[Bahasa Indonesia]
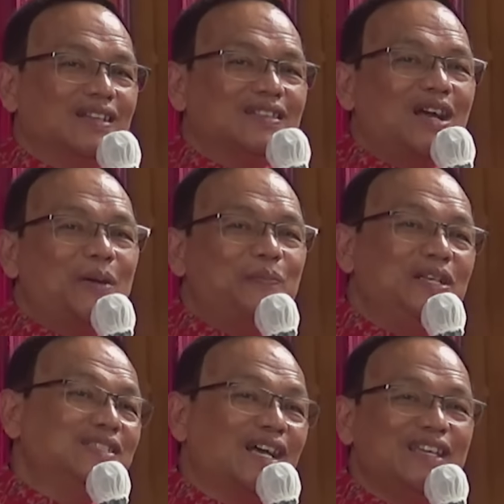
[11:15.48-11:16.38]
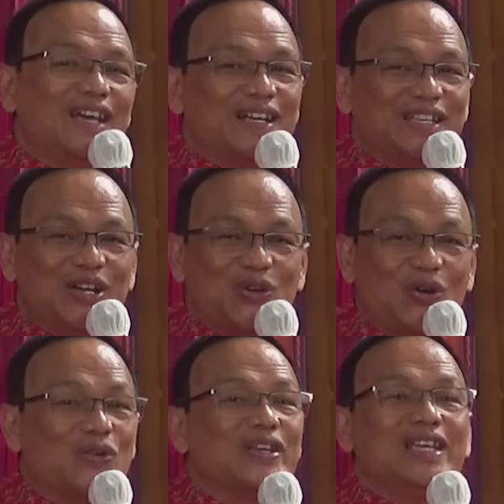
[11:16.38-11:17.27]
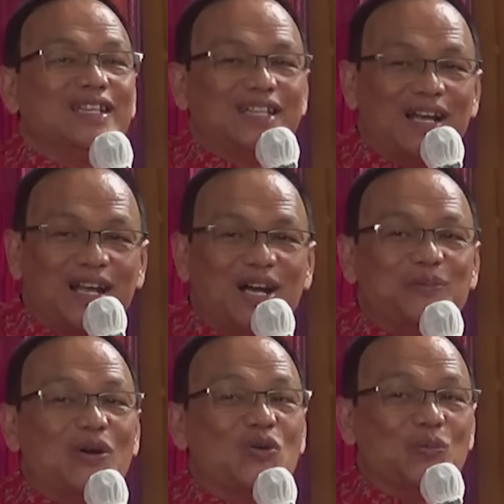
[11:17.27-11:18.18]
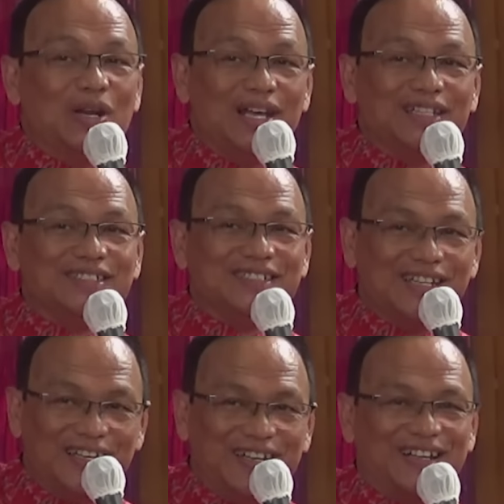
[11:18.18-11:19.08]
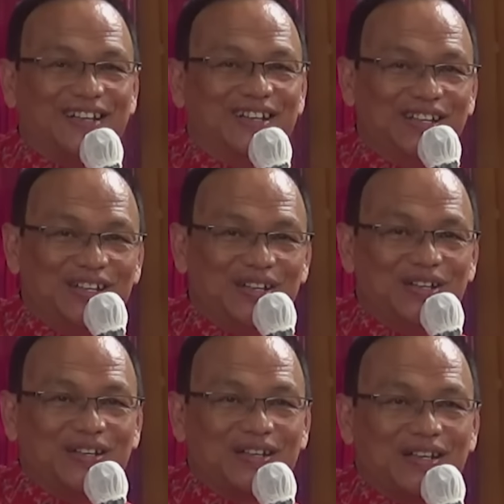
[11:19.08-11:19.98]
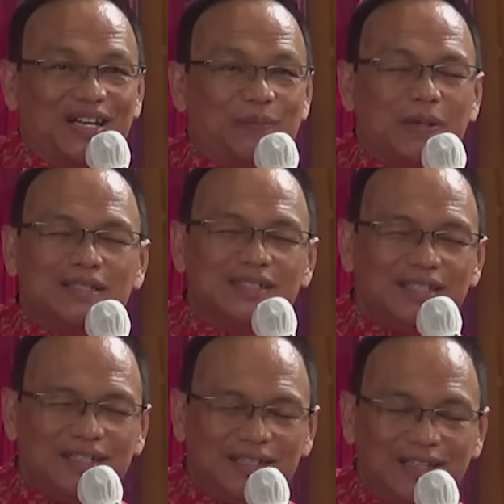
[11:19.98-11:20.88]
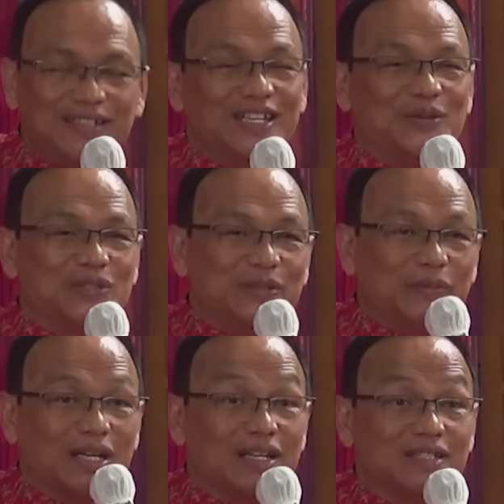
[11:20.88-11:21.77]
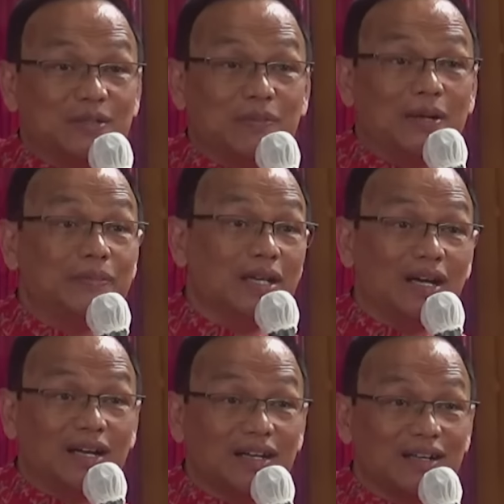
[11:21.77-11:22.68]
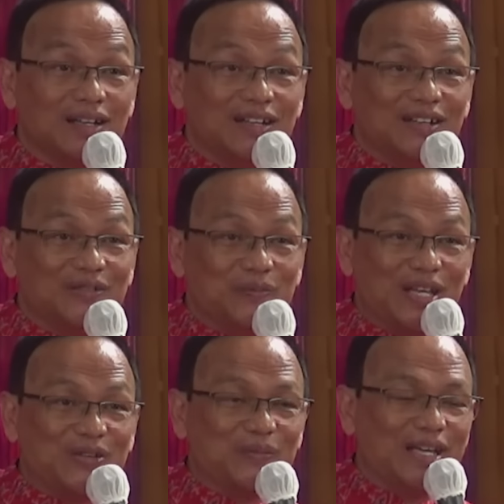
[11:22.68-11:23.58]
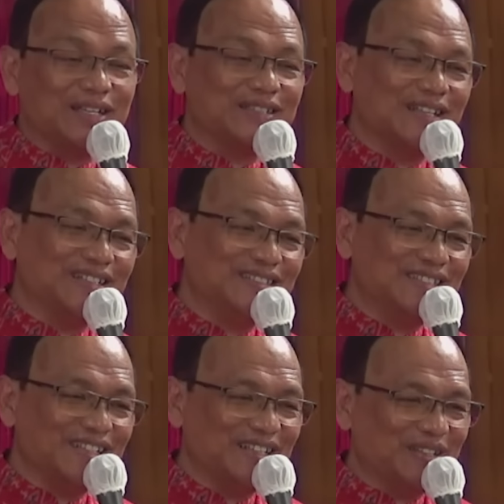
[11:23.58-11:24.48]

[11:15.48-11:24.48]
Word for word: Tapi sayangnya kok kita nggak mau belajar. Kenapa sih tidak menciptakan sebab yang baik-baik saja?